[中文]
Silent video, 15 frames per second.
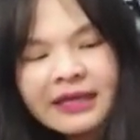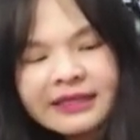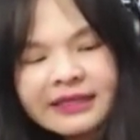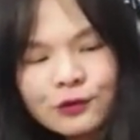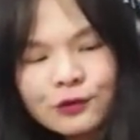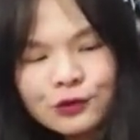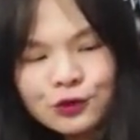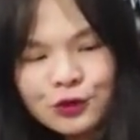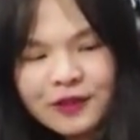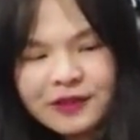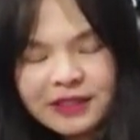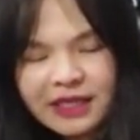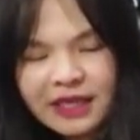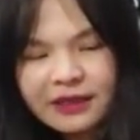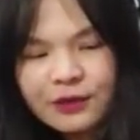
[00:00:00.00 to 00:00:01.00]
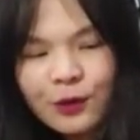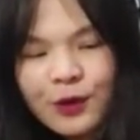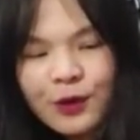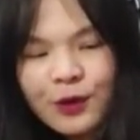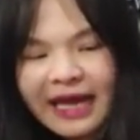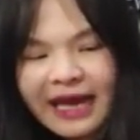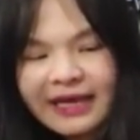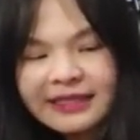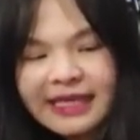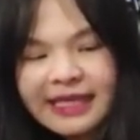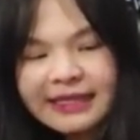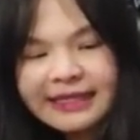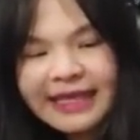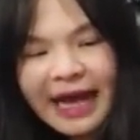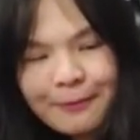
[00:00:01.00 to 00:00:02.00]
大陆选前，会台
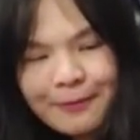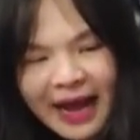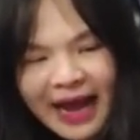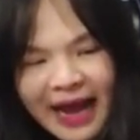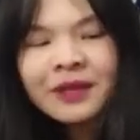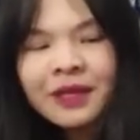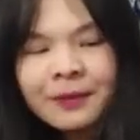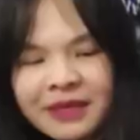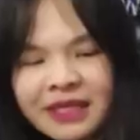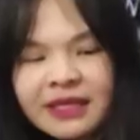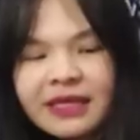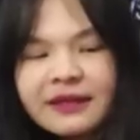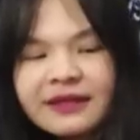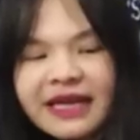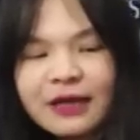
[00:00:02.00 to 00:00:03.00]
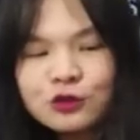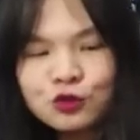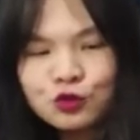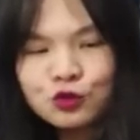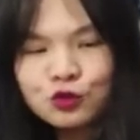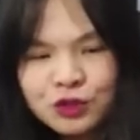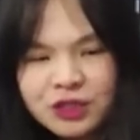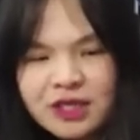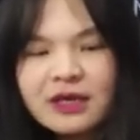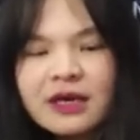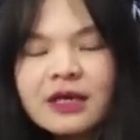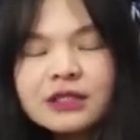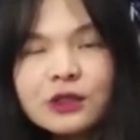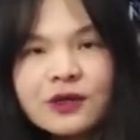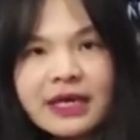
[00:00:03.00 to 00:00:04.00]
再加码，明年拿居住证
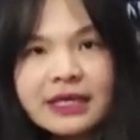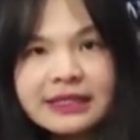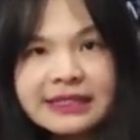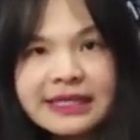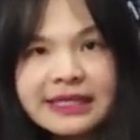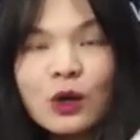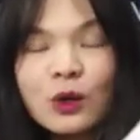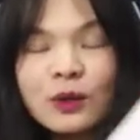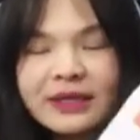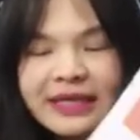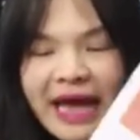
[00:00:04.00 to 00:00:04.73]
就可以享有